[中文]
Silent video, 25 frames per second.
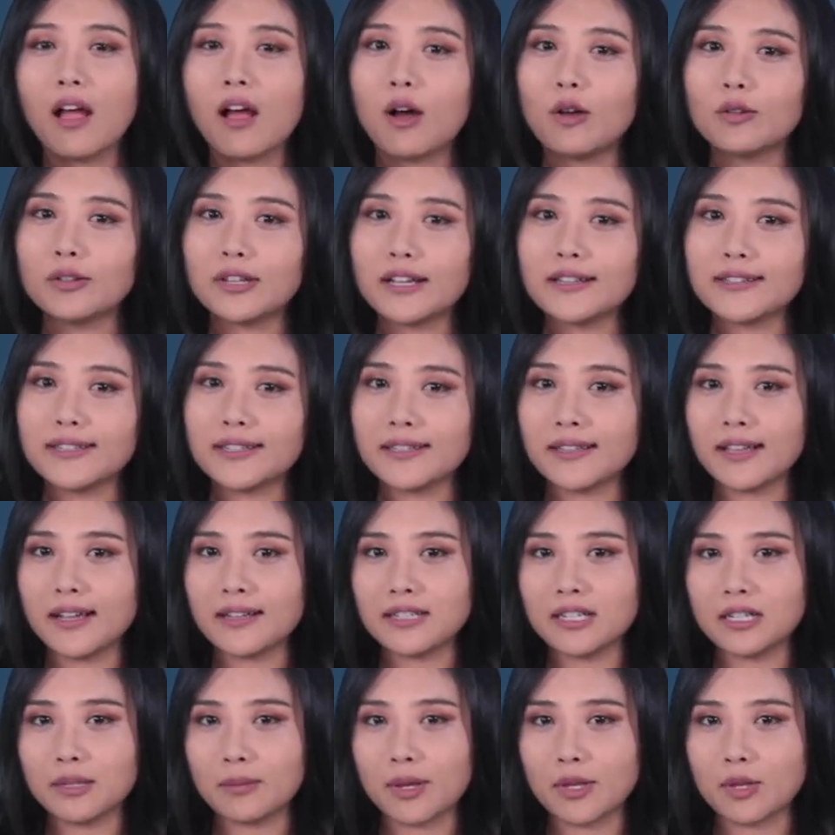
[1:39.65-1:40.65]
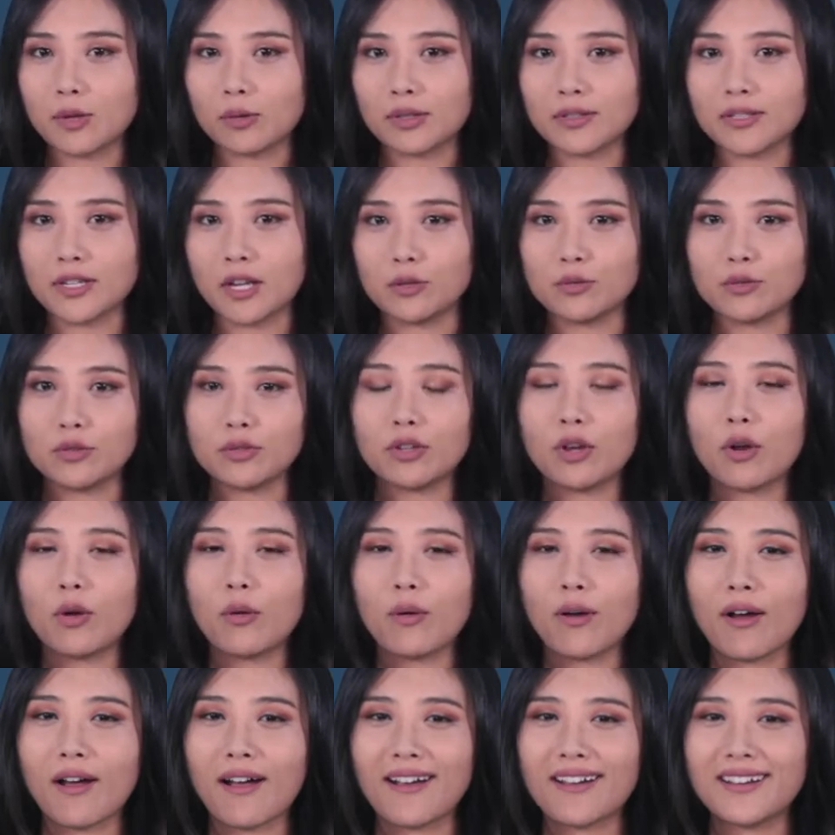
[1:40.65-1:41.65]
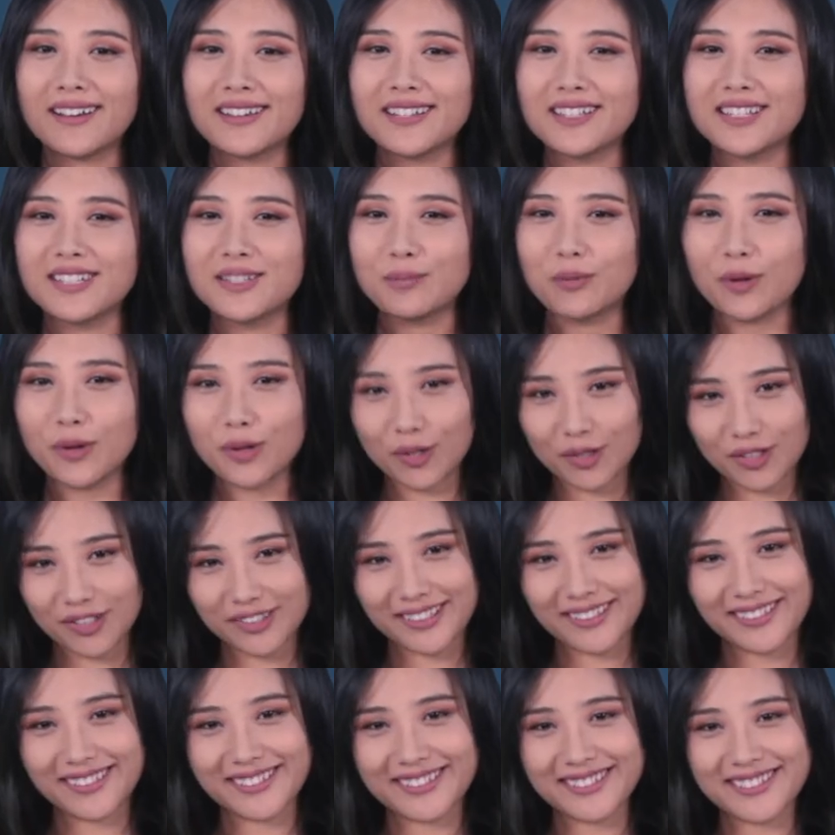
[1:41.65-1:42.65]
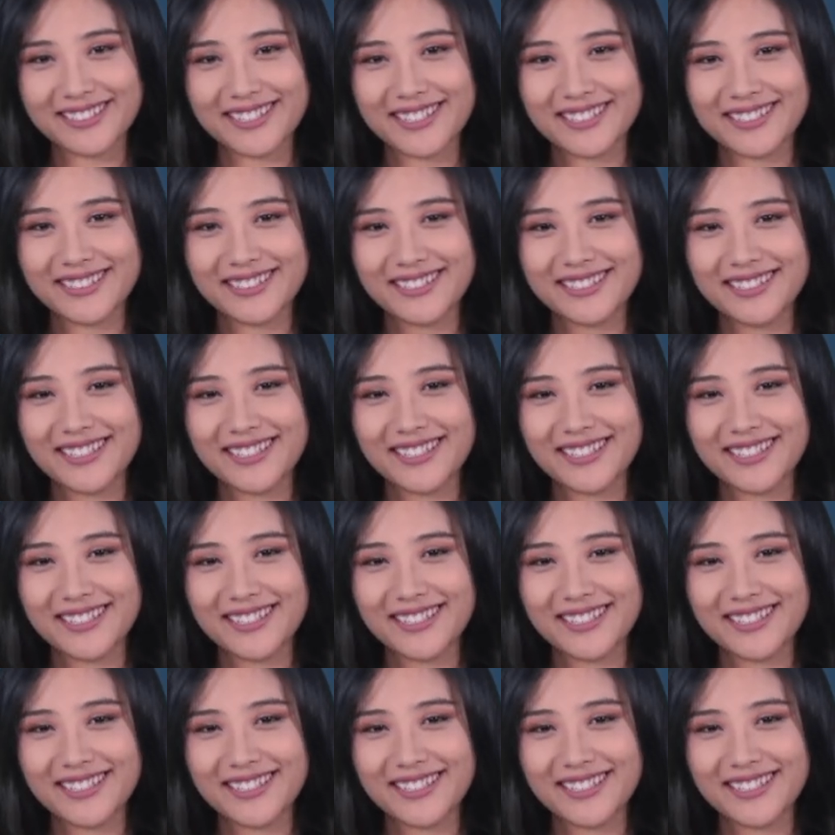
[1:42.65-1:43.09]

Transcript: 哦，当心呢，这里面有个小剧透啊，spoiler alert。